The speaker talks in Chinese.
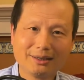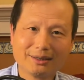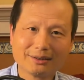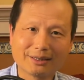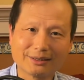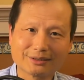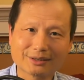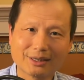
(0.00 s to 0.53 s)

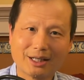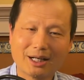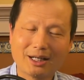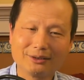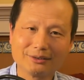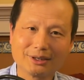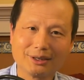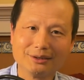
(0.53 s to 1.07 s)
但是呢，
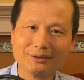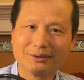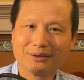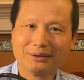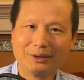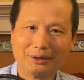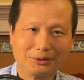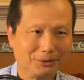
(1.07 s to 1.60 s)
号称
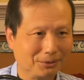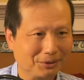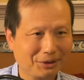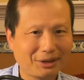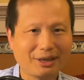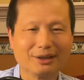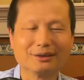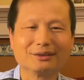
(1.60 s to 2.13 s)
啊有一
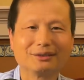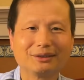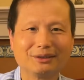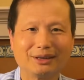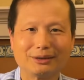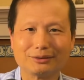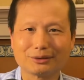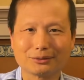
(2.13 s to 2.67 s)
天
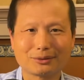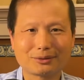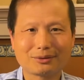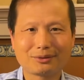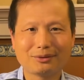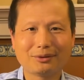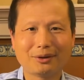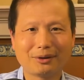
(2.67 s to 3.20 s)
啊，就
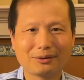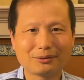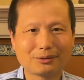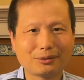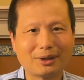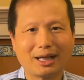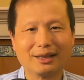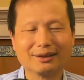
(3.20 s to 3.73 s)

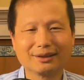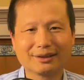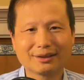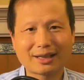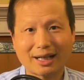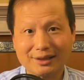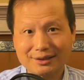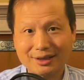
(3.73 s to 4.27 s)
突然
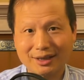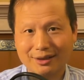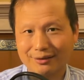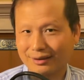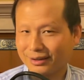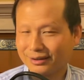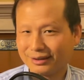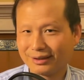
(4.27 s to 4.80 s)
开窍
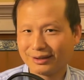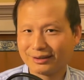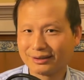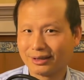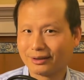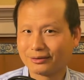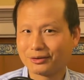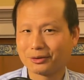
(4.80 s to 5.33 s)
了。
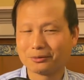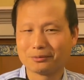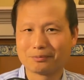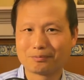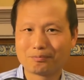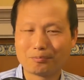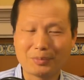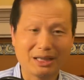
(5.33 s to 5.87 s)
然后就
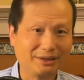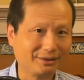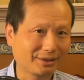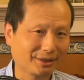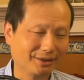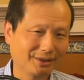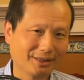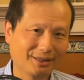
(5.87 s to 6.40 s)
变
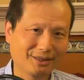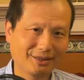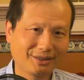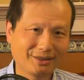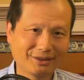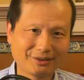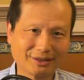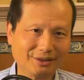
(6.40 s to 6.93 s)
成了
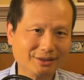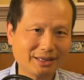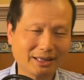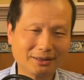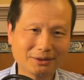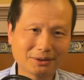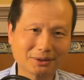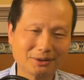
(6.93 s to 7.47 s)
神
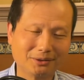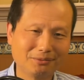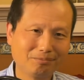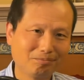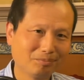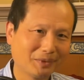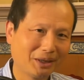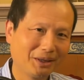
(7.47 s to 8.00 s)
枪手，
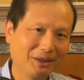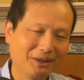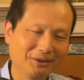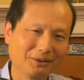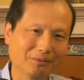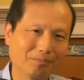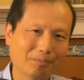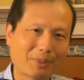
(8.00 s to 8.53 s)

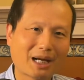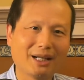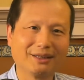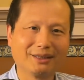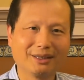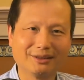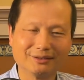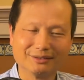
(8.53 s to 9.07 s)
就派
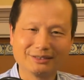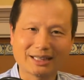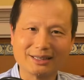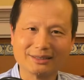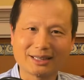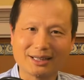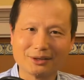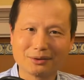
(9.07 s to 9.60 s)
到战
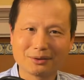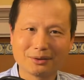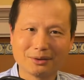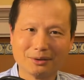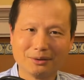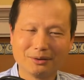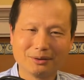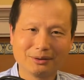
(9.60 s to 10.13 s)
场去
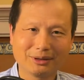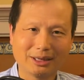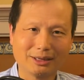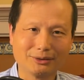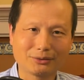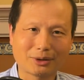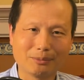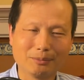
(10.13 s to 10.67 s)
啊，
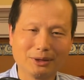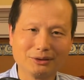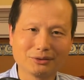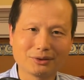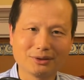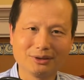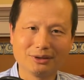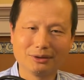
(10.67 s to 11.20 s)
专门
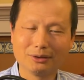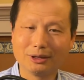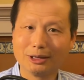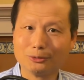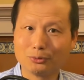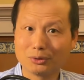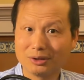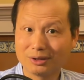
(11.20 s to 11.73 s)
去呃
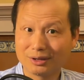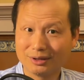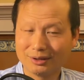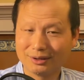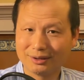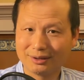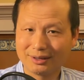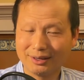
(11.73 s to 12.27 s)
狙
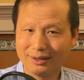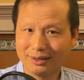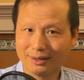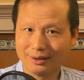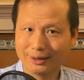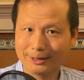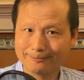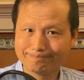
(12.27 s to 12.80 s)
击敌
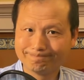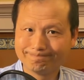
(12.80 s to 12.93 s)
人的。